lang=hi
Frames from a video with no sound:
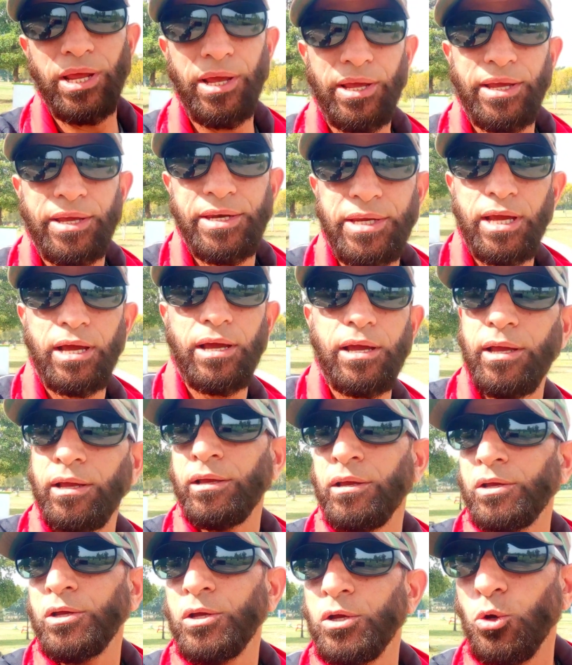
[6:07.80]
वाला एरिया है
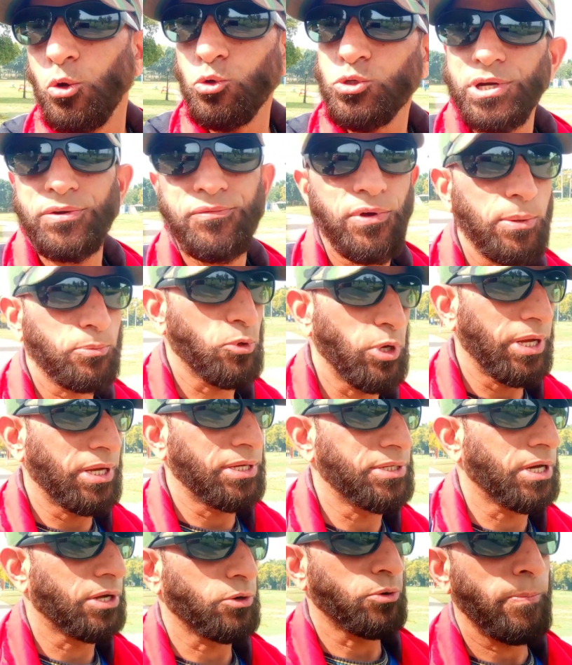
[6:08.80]
उस तरफ आपको
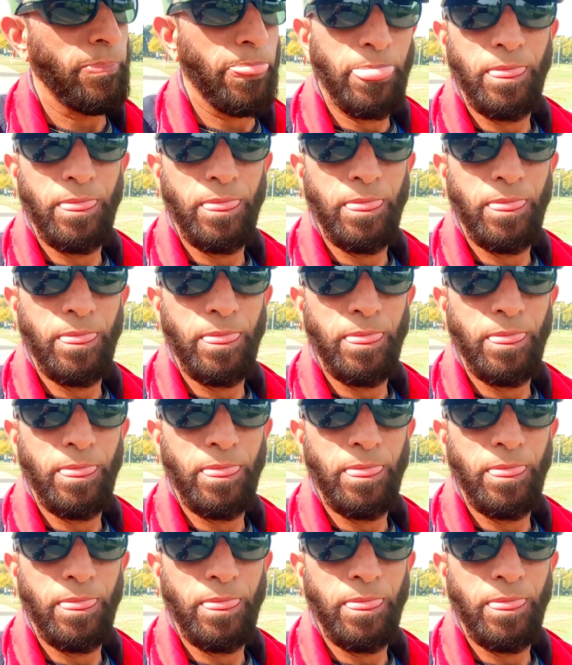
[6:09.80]
लेके जा रहा